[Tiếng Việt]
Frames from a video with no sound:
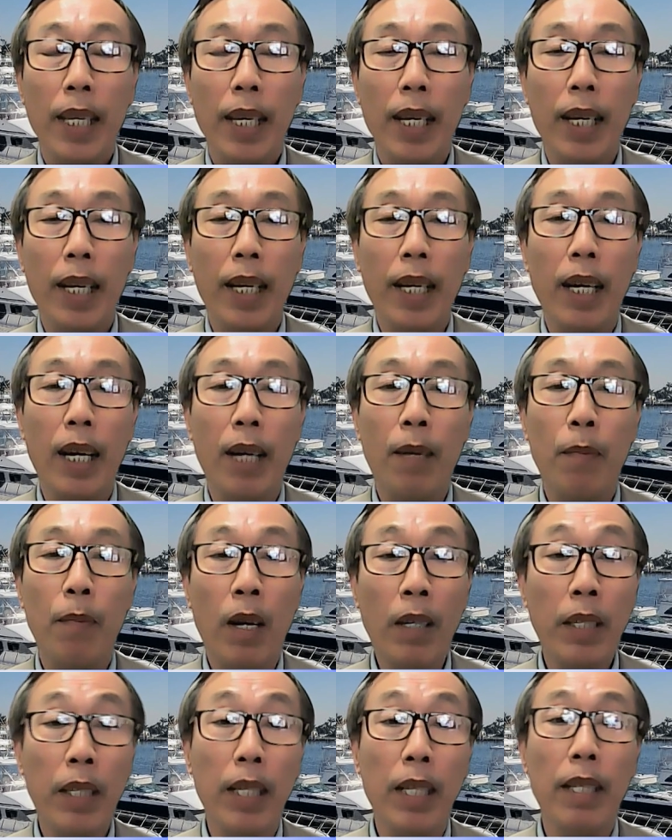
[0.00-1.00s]
à, ông
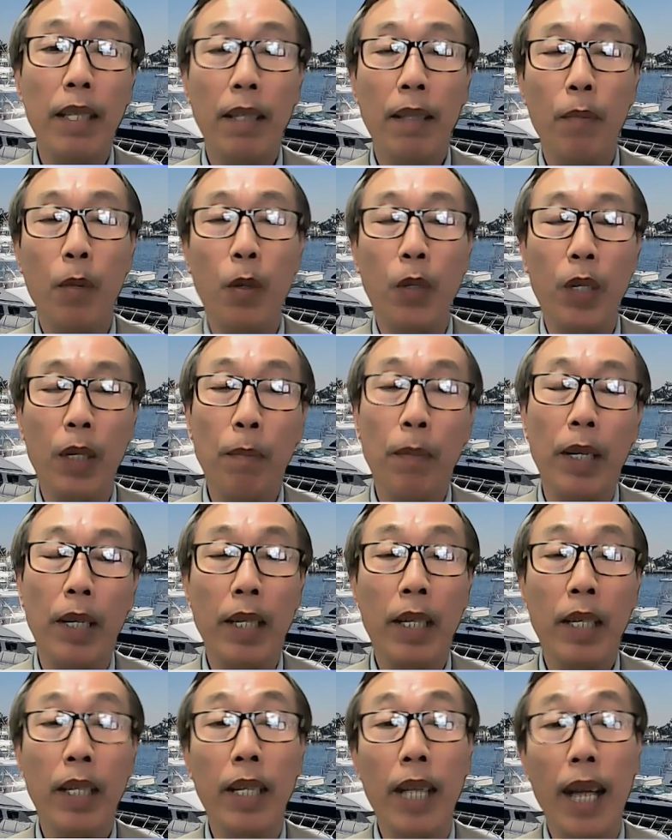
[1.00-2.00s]
Austin bộ trưởng
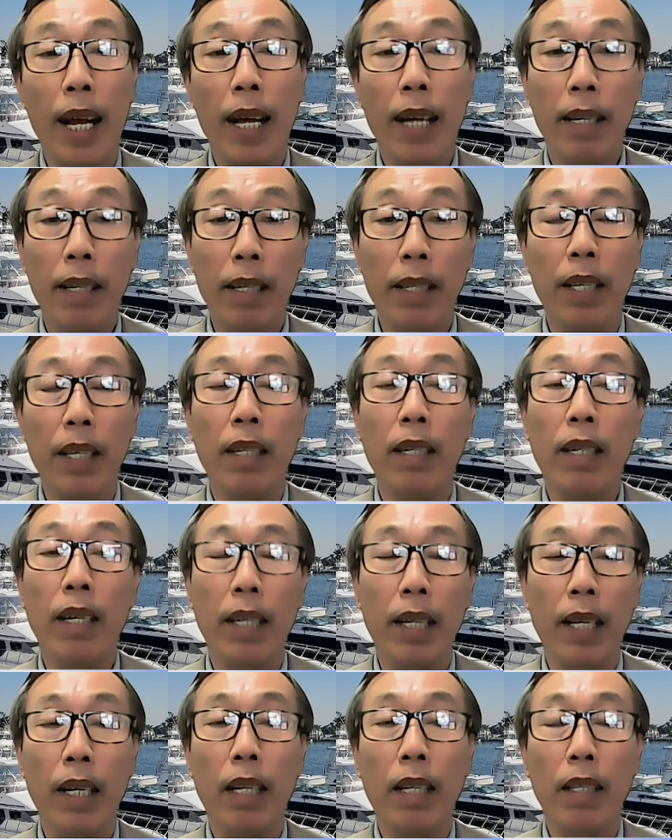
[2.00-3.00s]
Mỹ thì đã đi dự
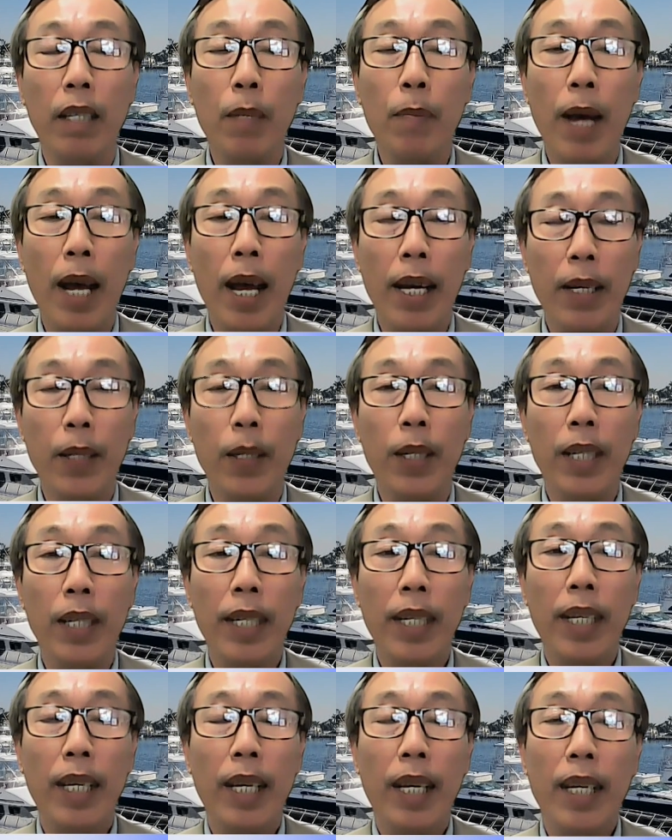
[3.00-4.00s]
lần này lần thứ ba rồi
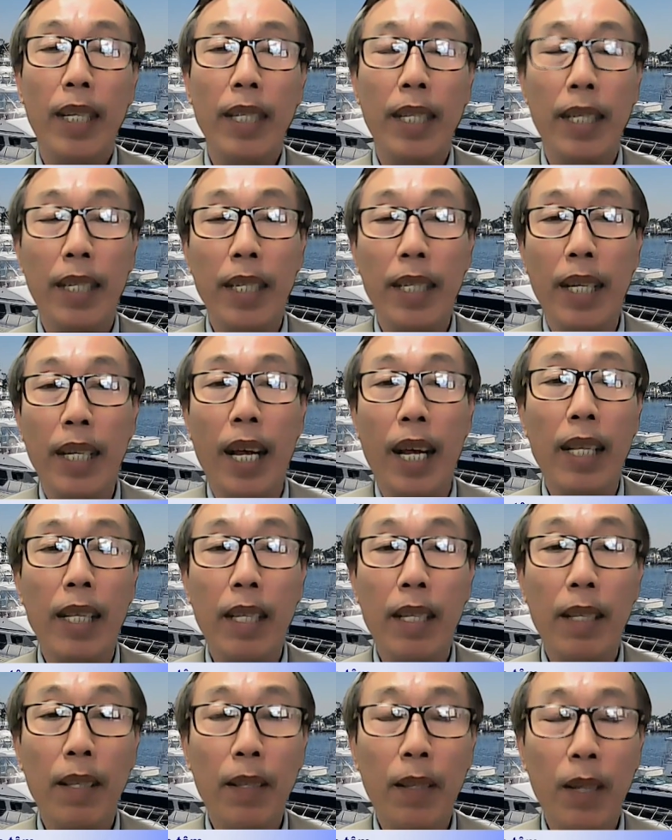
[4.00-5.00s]
cho nên cả
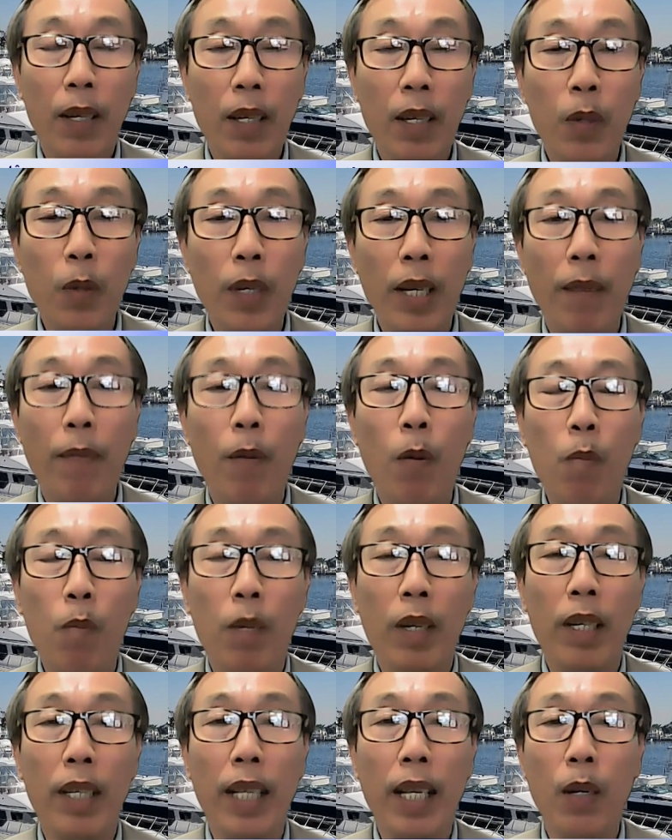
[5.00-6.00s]
nguyên cái
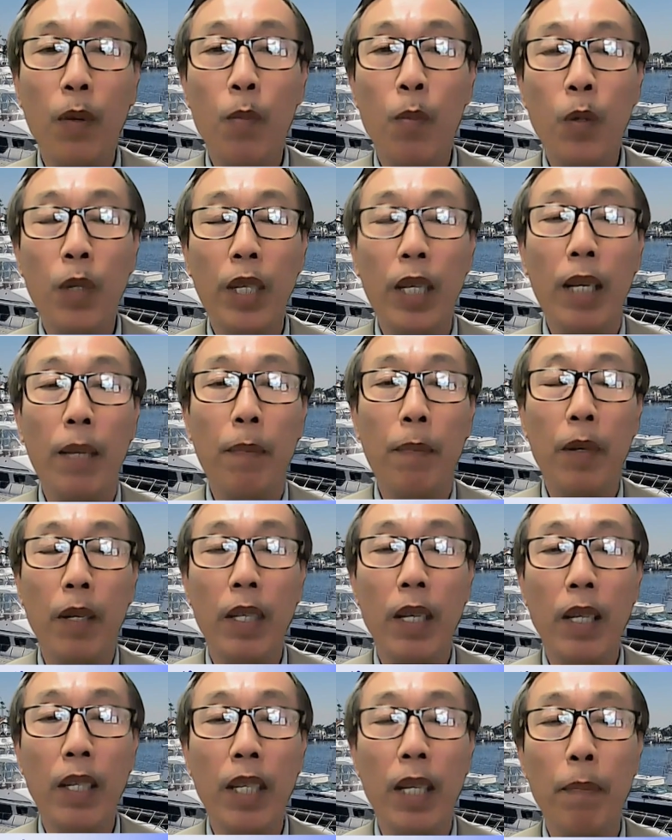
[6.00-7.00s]
vùng người ta cũng muốn dịp
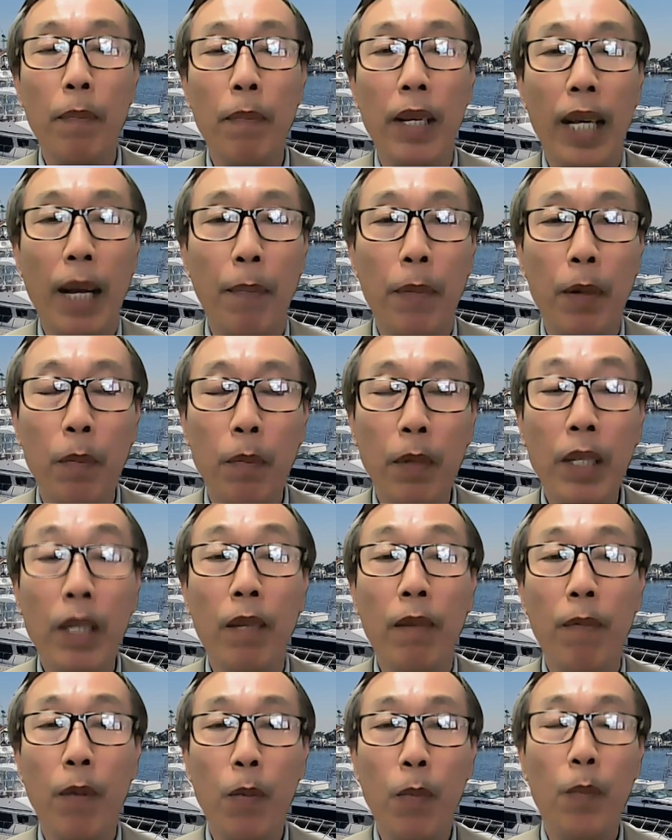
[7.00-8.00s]
nhân dịp này gặp ông Lý
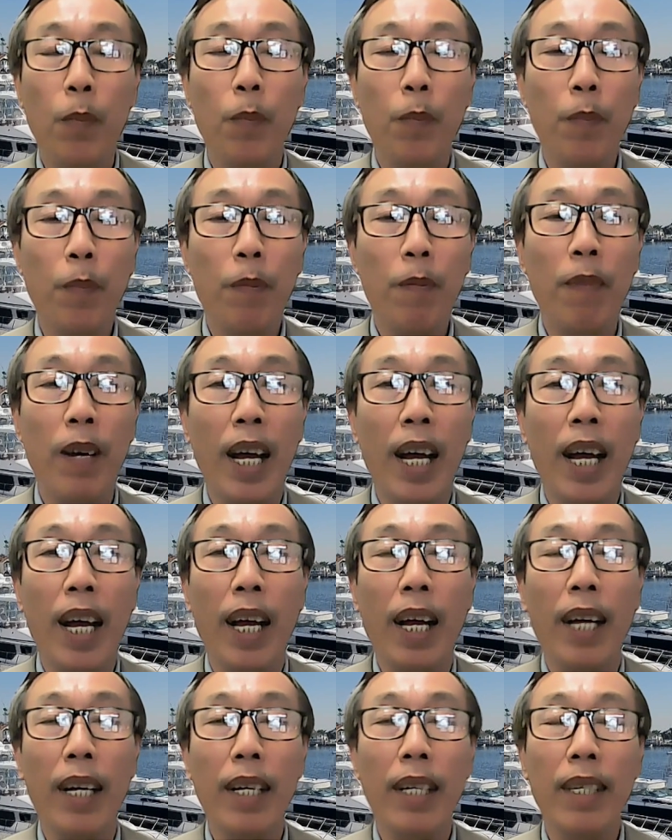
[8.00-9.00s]
Thường Phúc
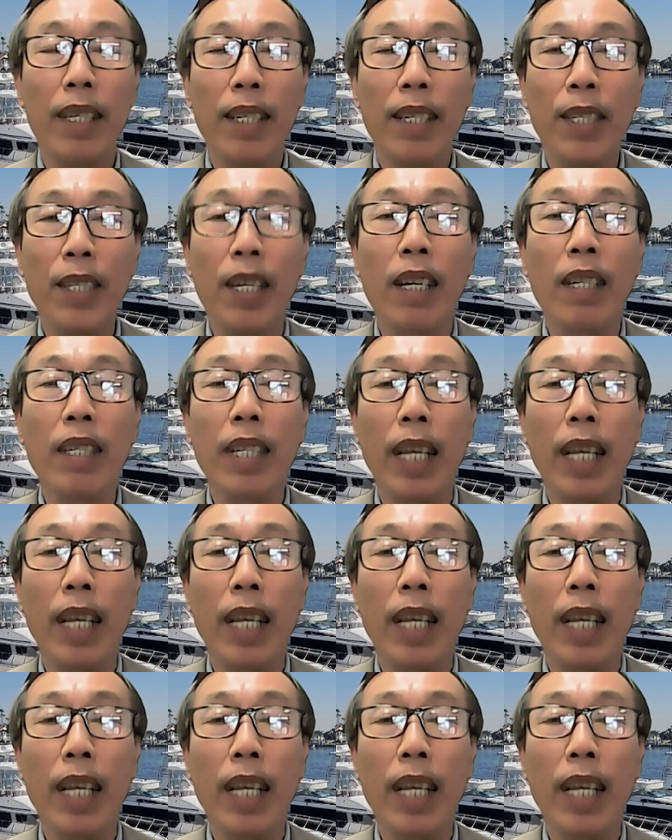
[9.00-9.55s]
và nhận